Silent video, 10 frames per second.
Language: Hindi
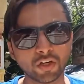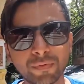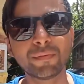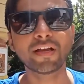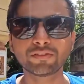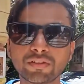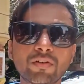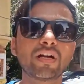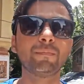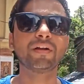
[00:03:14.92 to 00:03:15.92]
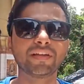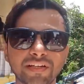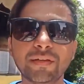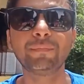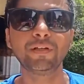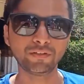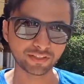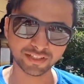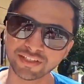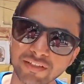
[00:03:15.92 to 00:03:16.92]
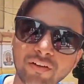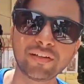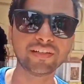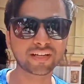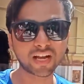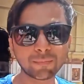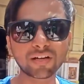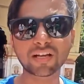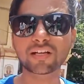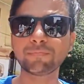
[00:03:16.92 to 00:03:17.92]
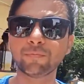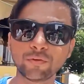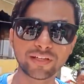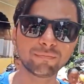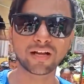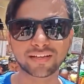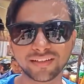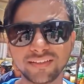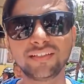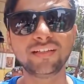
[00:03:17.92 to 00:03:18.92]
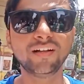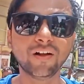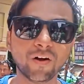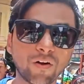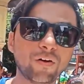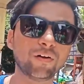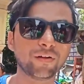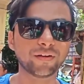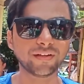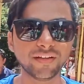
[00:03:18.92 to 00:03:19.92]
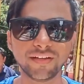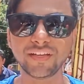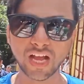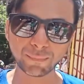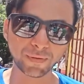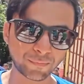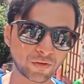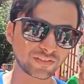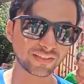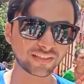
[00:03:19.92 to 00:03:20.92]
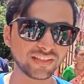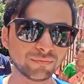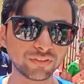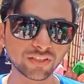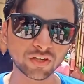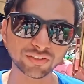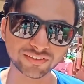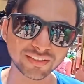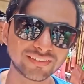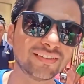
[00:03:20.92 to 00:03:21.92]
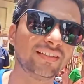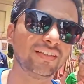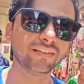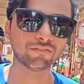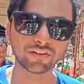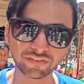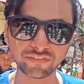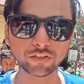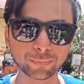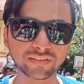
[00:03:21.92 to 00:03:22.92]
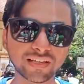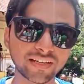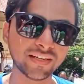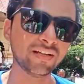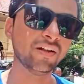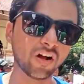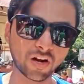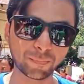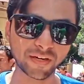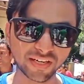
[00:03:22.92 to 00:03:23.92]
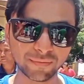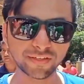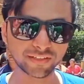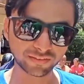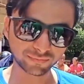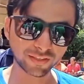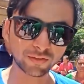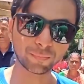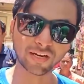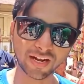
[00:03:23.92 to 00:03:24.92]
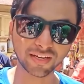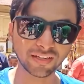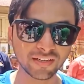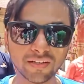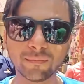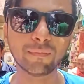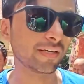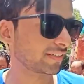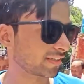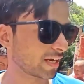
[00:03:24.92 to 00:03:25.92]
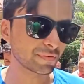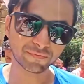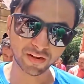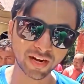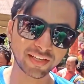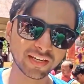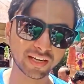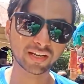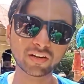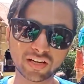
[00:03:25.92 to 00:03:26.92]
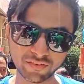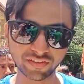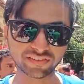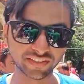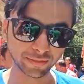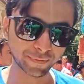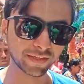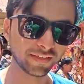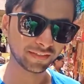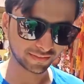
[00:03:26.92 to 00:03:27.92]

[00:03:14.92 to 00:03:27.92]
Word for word: अभी मैं आ चुका हूँ कामाख्या टेम्पल ये और ये कामाख्या की पूरी मार्केट है और यहाँ पे पहुँचने के लिए मुझे हॉस्टल से वन फिफ्टी रुपीज़ लगे और पंद्रह मिनट में ऊपर आ गए बट काफ़ी पहाड़ी इलाका और काफ़ी स्टीप है